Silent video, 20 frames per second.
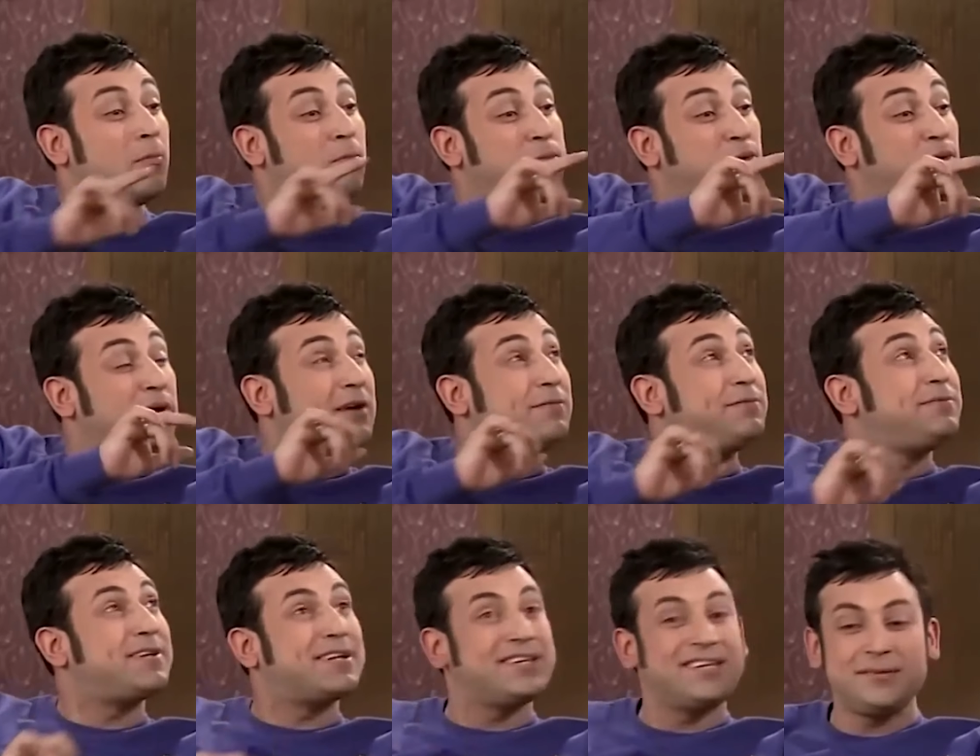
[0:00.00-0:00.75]
Bu
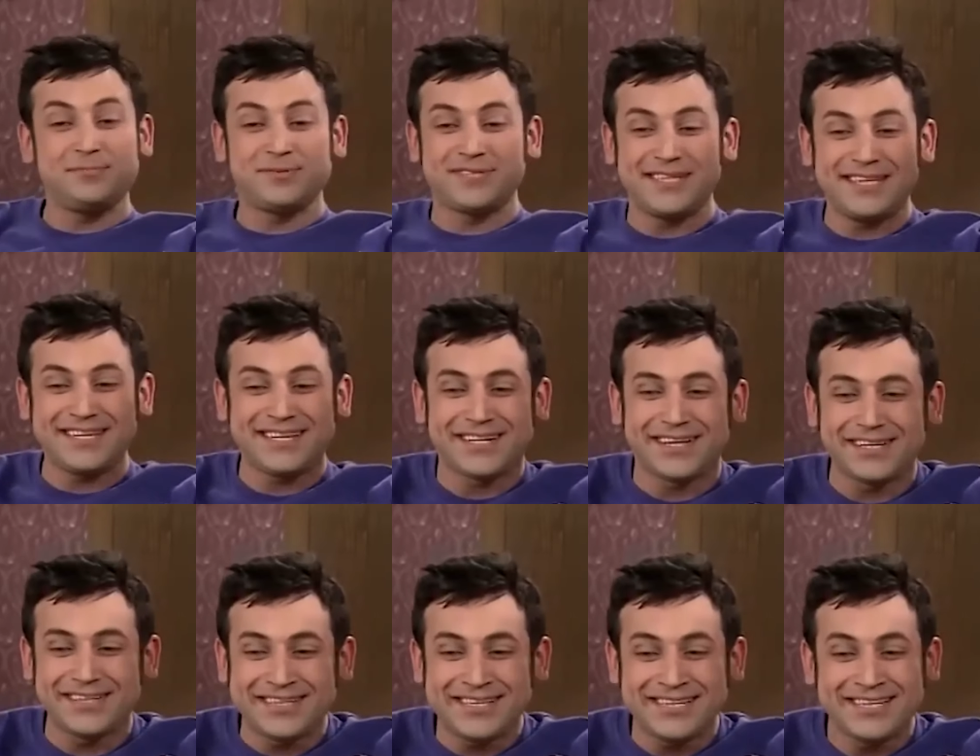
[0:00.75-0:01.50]
lafların hepsini
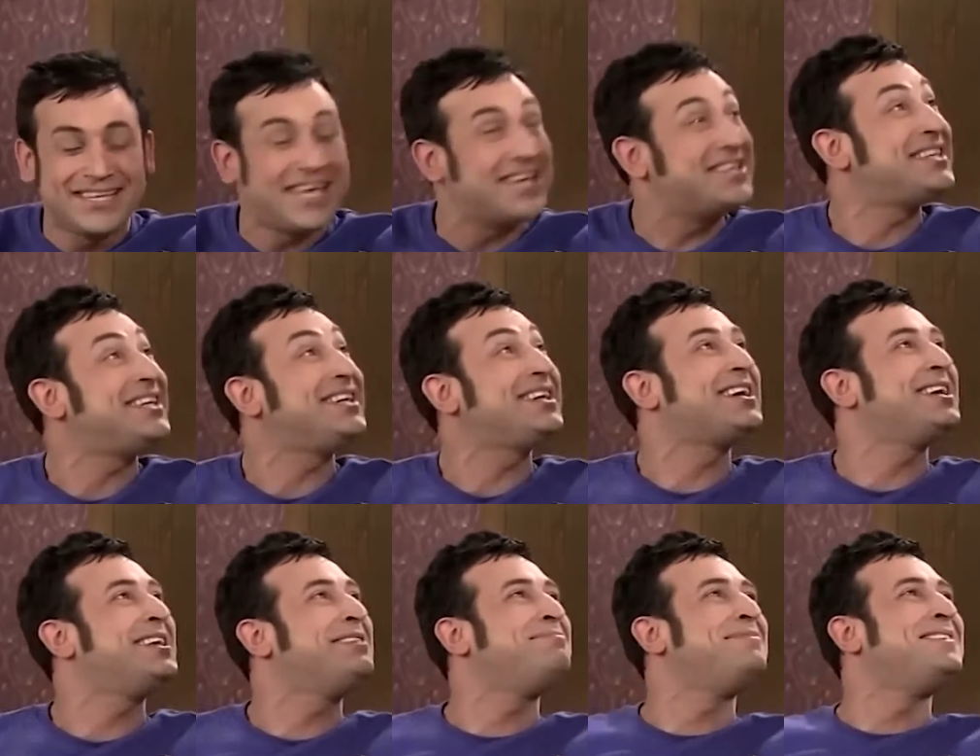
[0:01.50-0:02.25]
kalın
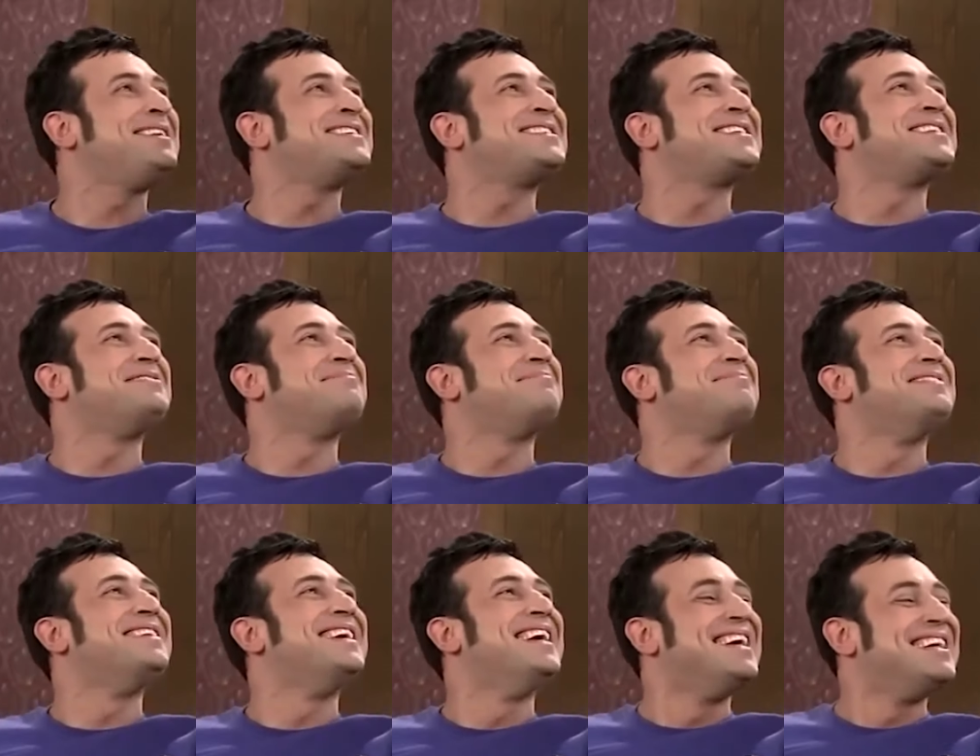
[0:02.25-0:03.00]
keçeli kalemle yazalım.